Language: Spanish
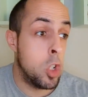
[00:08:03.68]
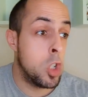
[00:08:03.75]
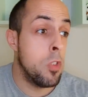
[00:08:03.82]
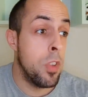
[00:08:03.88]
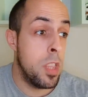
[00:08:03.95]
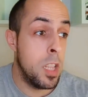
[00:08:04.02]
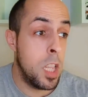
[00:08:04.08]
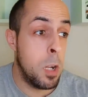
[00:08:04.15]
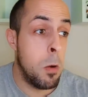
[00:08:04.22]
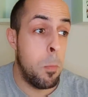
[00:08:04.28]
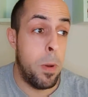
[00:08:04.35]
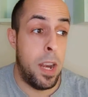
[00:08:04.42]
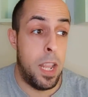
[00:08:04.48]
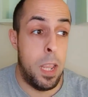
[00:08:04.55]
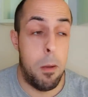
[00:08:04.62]
suficiente como
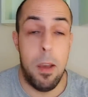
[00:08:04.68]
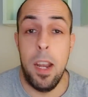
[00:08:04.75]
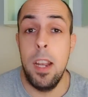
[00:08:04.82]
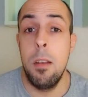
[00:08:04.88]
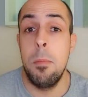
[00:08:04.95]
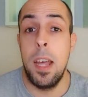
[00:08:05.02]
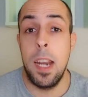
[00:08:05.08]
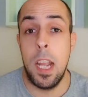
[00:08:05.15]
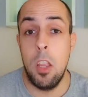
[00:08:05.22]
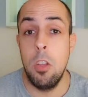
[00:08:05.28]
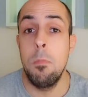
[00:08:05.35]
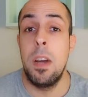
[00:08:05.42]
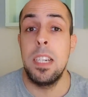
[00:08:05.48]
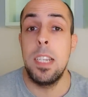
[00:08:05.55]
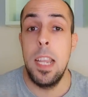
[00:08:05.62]
para llevar el marcador
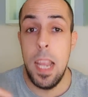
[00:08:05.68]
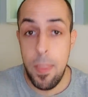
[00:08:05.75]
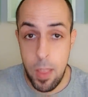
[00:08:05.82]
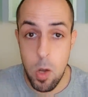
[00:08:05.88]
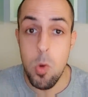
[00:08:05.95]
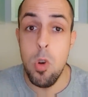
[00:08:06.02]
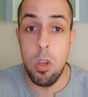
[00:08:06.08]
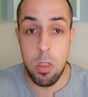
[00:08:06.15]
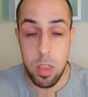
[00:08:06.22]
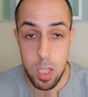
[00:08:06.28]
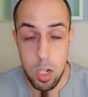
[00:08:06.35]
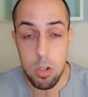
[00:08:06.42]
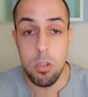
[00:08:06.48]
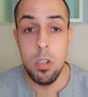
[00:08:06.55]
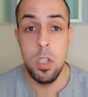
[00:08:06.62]
más allá del
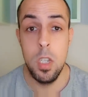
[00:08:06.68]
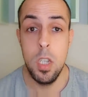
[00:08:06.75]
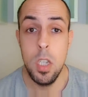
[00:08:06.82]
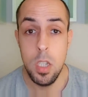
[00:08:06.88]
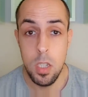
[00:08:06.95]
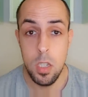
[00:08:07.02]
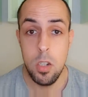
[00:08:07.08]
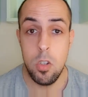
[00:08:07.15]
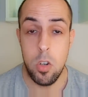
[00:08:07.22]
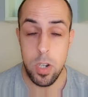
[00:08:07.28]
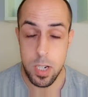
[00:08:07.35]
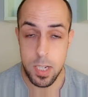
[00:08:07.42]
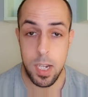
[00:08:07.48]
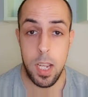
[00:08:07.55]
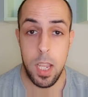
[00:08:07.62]
1-0 con
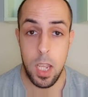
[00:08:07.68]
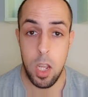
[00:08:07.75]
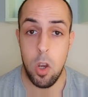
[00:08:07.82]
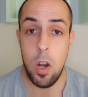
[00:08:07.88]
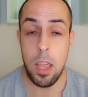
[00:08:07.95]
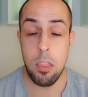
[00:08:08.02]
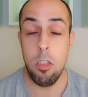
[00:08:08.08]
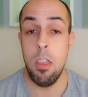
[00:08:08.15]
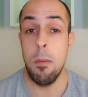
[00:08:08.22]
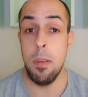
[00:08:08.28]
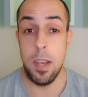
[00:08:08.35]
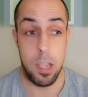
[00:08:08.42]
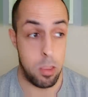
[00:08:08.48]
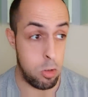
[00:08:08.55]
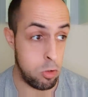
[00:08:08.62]
ese golazo de
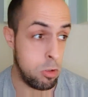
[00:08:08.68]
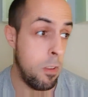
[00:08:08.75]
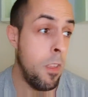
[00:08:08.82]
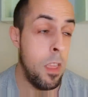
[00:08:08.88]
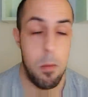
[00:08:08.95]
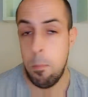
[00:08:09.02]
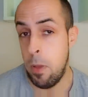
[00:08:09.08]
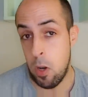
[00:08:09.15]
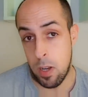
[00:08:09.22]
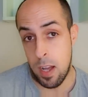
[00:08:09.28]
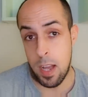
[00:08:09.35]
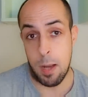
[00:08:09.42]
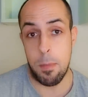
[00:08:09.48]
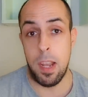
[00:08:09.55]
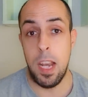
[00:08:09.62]
Vinicius pero que el
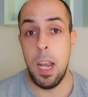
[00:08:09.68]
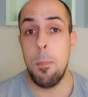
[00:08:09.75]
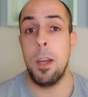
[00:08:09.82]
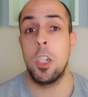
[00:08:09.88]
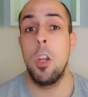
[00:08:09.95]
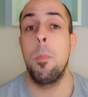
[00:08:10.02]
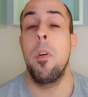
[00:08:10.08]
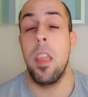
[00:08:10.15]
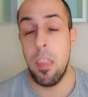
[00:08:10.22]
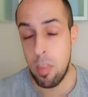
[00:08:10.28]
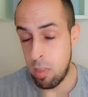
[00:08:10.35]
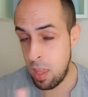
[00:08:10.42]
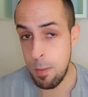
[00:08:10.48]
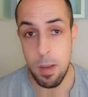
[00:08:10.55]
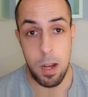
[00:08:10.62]
Real Madrid le pasó por
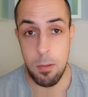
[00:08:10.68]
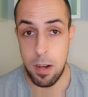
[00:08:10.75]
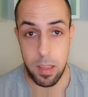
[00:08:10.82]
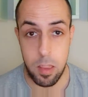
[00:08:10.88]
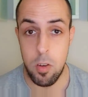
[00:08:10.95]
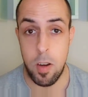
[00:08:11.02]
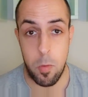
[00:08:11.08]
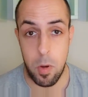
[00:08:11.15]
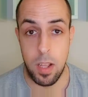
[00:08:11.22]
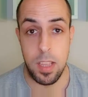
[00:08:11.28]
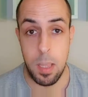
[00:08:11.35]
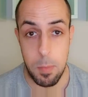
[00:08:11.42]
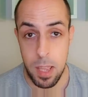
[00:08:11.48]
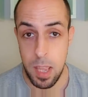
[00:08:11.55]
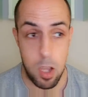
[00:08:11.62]
encima al Barcelona
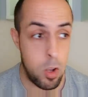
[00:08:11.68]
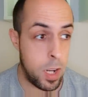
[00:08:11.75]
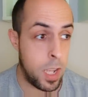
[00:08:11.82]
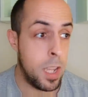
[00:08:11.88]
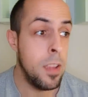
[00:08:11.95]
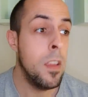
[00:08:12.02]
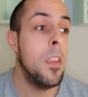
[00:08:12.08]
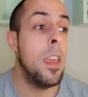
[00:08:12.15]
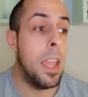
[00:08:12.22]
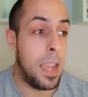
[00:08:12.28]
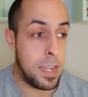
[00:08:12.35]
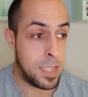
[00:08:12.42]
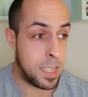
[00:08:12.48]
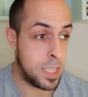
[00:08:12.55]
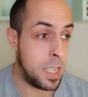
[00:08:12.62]
durante media hora,
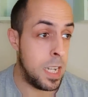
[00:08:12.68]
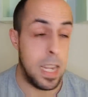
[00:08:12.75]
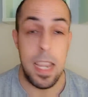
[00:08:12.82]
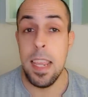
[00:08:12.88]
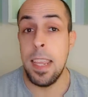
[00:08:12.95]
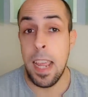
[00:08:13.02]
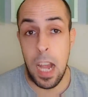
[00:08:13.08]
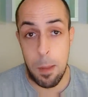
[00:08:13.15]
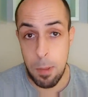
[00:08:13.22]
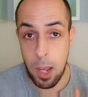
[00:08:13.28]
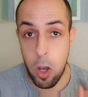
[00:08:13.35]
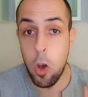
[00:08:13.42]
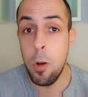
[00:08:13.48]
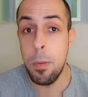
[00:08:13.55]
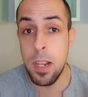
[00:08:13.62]
es así. Y que la
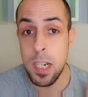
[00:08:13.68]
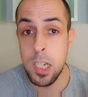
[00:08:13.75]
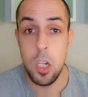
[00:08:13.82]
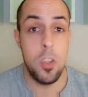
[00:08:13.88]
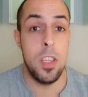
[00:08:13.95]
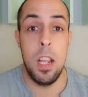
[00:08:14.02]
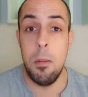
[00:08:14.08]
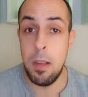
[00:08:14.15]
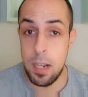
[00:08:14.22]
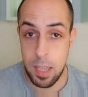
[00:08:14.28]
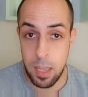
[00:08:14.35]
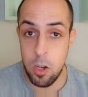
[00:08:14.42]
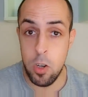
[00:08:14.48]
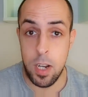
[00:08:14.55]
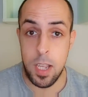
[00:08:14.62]
mejor versión del
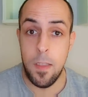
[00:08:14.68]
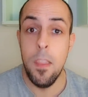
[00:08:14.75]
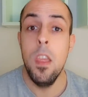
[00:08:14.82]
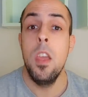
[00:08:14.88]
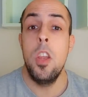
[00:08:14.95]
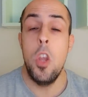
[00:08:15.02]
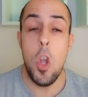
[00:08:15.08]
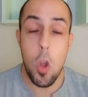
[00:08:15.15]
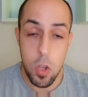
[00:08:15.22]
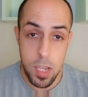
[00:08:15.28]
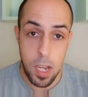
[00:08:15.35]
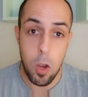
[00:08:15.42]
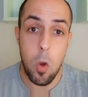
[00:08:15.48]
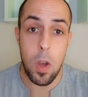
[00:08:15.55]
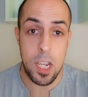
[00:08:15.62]
Barcelona no
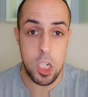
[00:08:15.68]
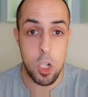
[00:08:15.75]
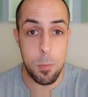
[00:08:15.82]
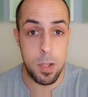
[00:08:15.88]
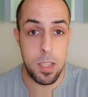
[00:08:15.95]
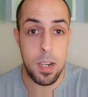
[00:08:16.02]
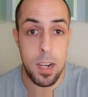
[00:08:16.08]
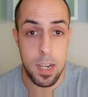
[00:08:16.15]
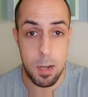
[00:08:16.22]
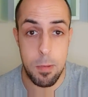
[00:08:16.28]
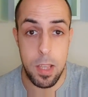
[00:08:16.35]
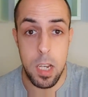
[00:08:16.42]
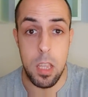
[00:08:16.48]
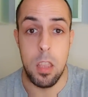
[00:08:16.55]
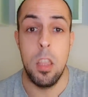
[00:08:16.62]
llegó a someter al Real
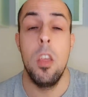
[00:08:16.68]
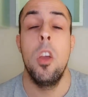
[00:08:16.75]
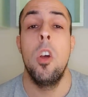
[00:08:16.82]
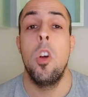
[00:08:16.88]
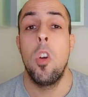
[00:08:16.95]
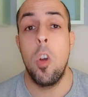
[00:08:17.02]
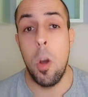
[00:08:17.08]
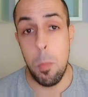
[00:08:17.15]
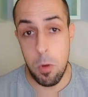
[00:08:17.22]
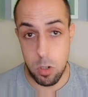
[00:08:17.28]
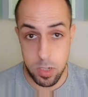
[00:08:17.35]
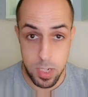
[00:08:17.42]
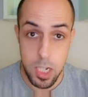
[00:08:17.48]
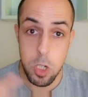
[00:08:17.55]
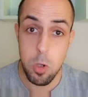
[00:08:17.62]
Madrid, como
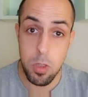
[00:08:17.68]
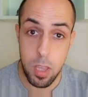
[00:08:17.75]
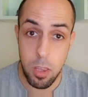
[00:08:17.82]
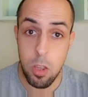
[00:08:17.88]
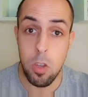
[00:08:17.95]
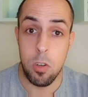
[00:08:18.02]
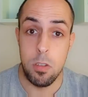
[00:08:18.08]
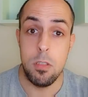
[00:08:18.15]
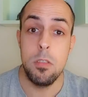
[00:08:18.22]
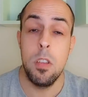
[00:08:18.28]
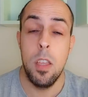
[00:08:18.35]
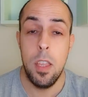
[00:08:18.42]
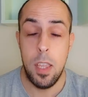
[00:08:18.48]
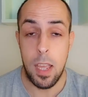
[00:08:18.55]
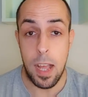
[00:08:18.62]
sí sucedió
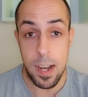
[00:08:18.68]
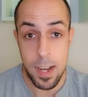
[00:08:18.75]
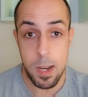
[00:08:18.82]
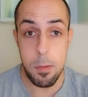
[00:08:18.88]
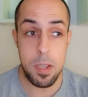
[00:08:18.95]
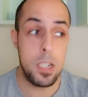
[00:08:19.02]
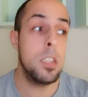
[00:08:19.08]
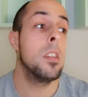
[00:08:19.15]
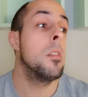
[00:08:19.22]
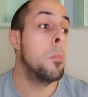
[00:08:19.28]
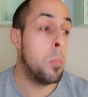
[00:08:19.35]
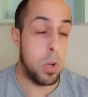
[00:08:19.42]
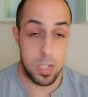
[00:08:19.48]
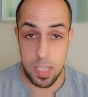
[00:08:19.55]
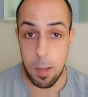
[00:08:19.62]
al revés,
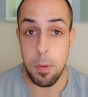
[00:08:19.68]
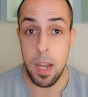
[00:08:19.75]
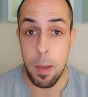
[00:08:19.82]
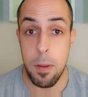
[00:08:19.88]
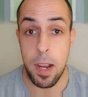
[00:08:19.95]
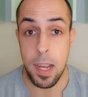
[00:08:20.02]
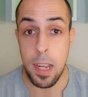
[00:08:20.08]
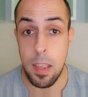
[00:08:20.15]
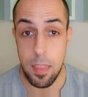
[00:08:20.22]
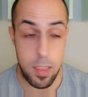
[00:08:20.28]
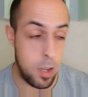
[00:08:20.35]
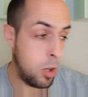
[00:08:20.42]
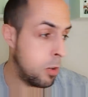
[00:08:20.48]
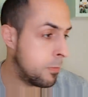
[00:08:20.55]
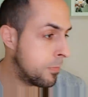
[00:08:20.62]
pues también habrá que
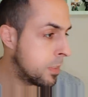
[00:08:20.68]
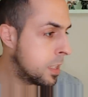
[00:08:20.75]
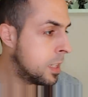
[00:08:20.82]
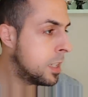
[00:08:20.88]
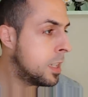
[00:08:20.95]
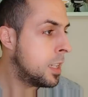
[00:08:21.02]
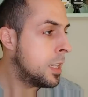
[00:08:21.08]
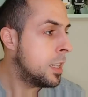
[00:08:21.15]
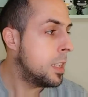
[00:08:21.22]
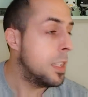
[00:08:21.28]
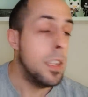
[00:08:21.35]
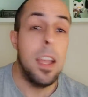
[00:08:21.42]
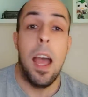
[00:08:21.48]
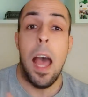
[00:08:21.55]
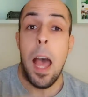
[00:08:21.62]
decirlo.
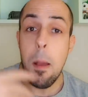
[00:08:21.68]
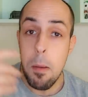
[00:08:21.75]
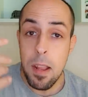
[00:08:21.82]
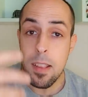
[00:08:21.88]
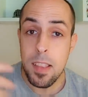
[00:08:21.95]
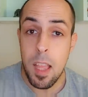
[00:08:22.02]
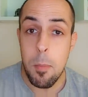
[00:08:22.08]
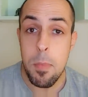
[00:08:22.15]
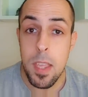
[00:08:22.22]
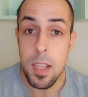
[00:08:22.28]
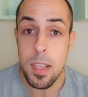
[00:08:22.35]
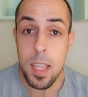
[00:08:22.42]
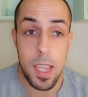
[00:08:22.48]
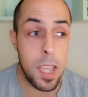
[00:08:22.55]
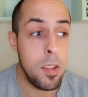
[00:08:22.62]
Hablan también
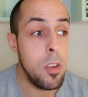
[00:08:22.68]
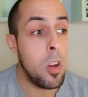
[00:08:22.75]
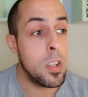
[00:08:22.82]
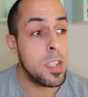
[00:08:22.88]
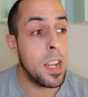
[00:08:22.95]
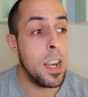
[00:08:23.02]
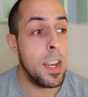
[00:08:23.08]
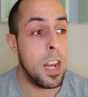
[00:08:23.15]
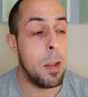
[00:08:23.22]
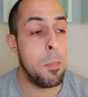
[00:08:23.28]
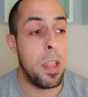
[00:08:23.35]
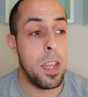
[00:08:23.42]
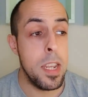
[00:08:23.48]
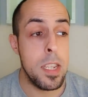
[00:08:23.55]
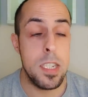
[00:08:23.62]
de que, no, es que el Real
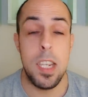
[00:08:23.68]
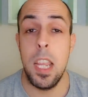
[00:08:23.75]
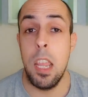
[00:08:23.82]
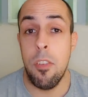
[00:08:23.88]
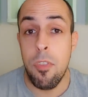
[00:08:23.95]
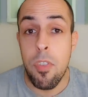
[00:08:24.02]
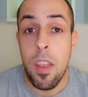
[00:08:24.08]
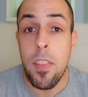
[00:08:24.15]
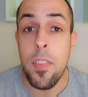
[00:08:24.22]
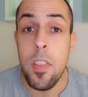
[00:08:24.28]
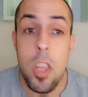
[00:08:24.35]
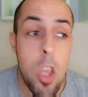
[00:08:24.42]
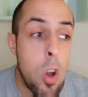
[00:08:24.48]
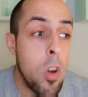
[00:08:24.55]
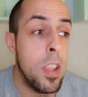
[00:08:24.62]
Madrid se
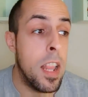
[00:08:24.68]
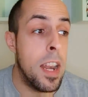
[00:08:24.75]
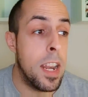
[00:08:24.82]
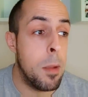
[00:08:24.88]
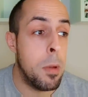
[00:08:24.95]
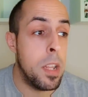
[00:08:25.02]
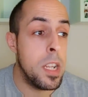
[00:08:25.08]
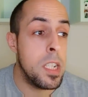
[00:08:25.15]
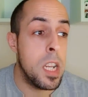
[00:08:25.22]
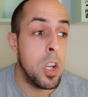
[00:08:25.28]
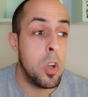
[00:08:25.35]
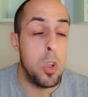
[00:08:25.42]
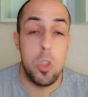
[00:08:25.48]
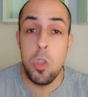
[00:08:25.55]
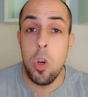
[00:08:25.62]
defendió y el Real Madrid se
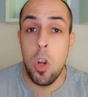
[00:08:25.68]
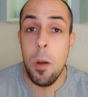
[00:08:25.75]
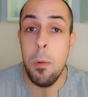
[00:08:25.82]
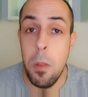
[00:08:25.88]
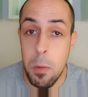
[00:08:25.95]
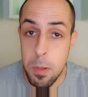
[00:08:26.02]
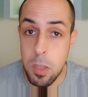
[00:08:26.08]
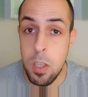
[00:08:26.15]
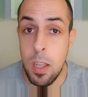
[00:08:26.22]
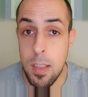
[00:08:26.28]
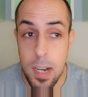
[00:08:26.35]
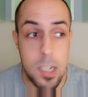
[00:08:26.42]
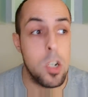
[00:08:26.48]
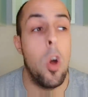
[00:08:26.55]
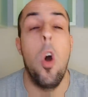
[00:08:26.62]
encontró cómodo metido
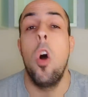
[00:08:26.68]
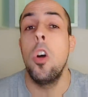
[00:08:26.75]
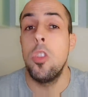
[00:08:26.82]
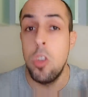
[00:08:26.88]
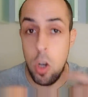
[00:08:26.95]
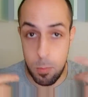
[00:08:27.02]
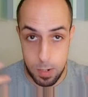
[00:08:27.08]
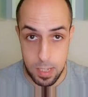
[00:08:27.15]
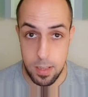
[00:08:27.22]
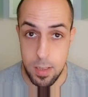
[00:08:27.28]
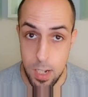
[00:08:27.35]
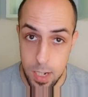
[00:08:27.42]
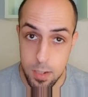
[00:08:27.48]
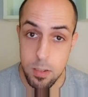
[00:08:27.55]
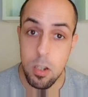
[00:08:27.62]
atrás. Otro
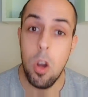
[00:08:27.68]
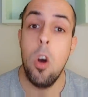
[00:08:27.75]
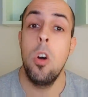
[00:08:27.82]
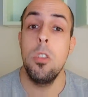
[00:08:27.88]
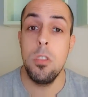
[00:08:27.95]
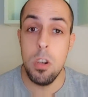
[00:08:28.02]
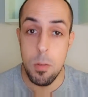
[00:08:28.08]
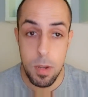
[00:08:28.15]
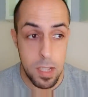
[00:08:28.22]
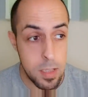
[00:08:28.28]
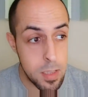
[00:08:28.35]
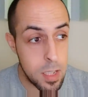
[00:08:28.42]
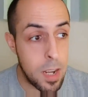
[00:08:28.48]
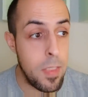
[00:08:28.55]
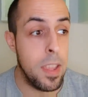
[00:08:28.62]
mantra. Otro
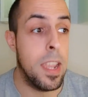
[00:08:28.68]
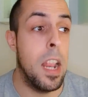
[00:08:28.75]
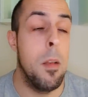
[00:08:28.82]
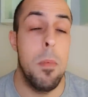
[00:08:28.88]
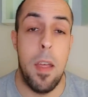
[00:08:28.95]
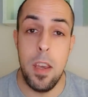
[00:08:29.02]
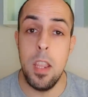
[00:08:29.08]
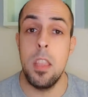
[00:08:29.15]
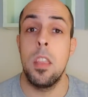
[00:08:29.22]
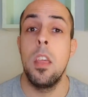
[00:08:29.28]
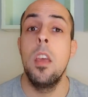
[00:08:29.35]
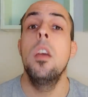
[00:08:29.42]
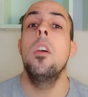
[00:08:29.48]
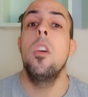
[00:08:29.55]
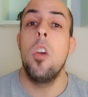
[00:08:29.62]
mantra de que el Madrid
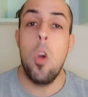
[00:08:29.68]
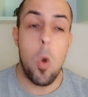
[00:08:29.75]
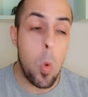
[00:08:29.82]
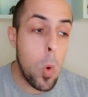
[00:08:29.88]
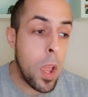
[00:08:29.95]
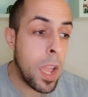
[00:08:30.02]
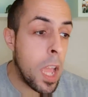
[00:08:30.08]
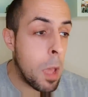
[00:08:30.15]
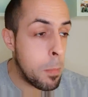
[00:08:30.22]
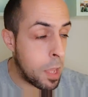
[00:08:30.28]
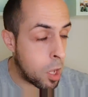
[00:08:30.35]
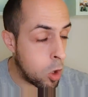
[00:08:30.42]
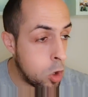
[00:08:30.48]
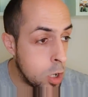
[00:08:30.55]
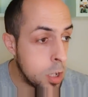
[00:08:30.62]
juega
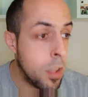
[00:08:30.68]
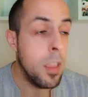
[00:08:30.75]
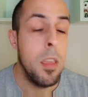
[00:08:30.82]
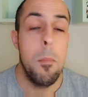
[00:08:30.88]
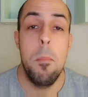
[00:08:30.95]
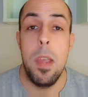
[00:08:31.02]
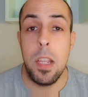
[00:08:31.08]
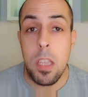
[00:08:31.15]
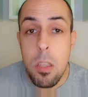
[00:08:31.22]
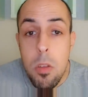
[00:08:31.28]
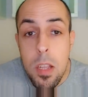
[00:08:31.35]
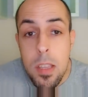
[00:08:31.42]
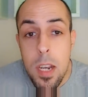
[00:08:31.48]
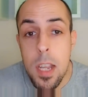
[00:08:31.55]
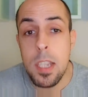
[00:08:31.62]
mejor metido
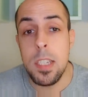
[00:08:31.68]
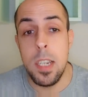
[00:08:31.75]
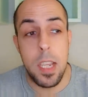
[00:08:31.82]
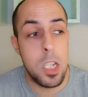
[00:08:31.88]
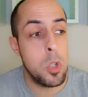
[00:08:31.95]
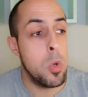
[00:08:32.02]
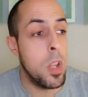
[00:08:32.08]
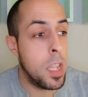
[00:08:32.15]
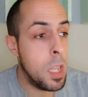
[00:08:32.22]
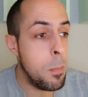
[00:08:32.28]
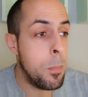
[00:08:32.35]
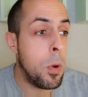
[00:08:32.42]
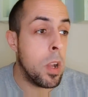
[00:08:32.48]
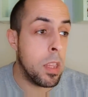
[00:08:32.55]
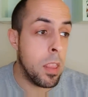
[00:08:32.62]
atrás y que es un
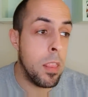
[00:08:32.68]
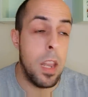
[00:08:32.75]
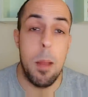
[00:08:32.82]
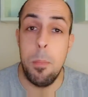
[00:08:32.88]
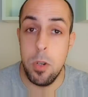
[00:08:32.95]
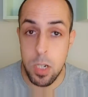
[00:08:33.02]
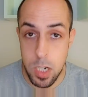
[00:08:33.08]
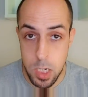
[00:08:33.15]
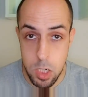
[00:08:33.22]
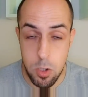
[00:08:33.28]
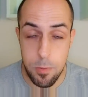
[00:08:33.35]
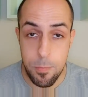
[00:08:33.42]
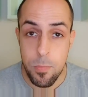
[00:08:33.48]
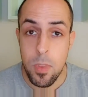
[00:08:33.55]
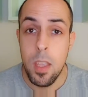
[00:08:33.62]
equipo que cede la
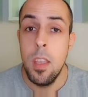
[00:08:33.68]
posesión.